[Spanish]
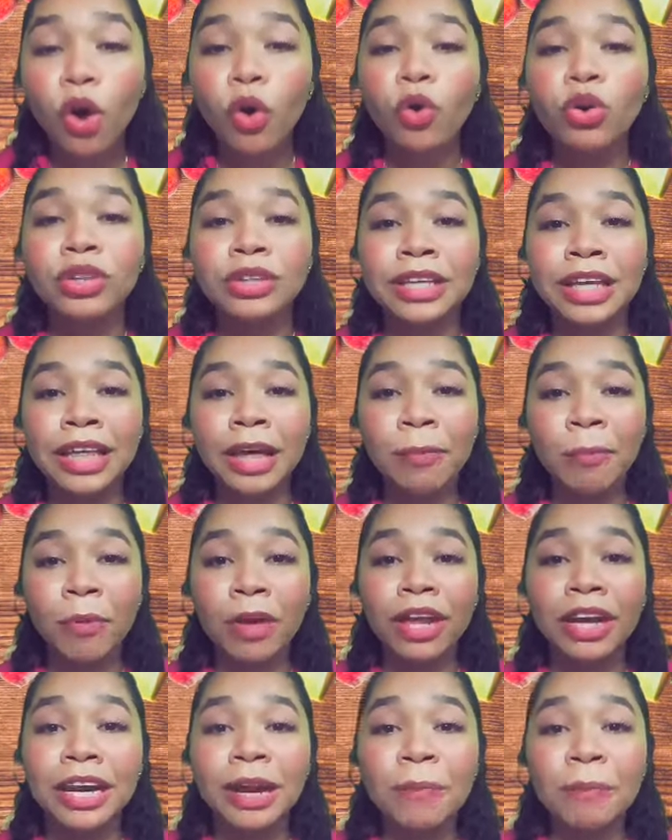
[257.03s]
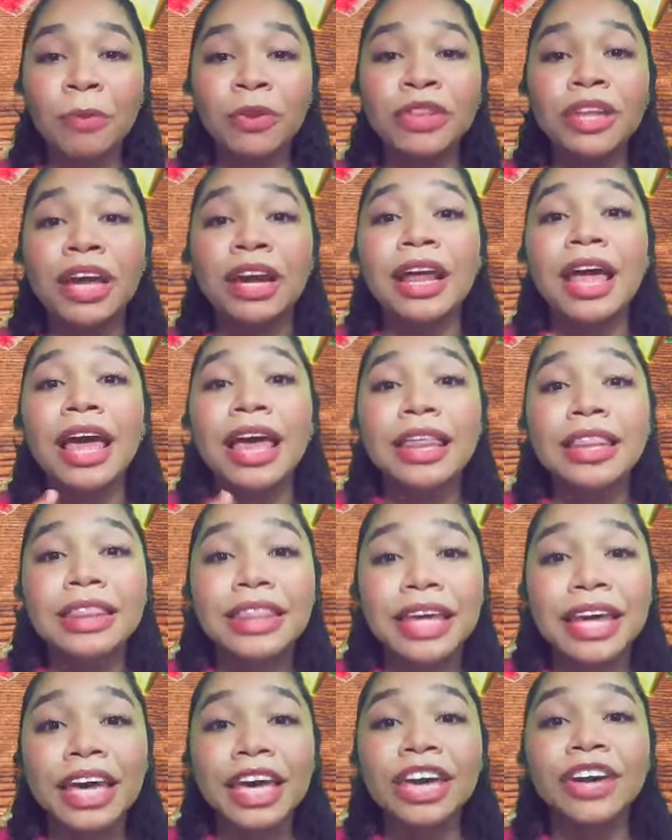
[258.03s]
Ustedes pueden responder,
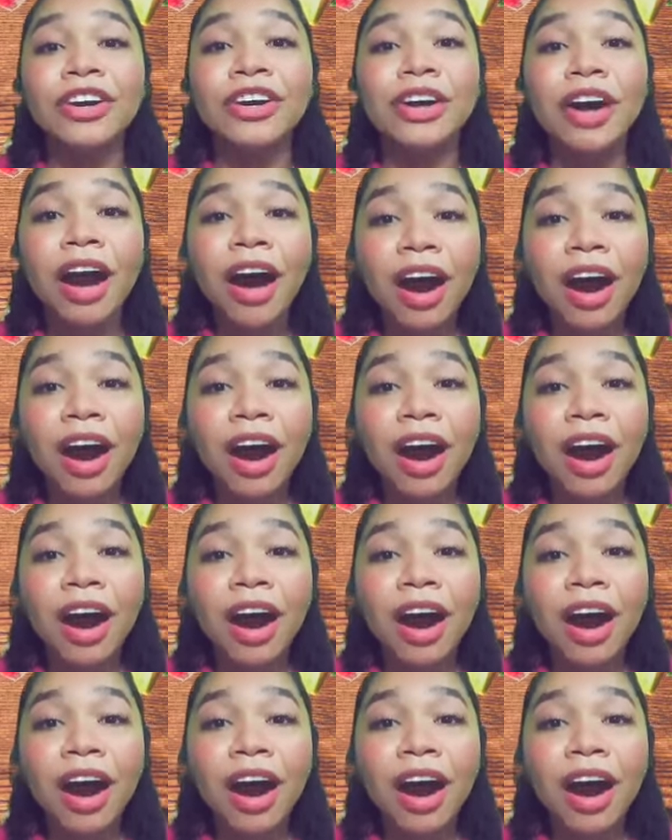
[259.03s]
There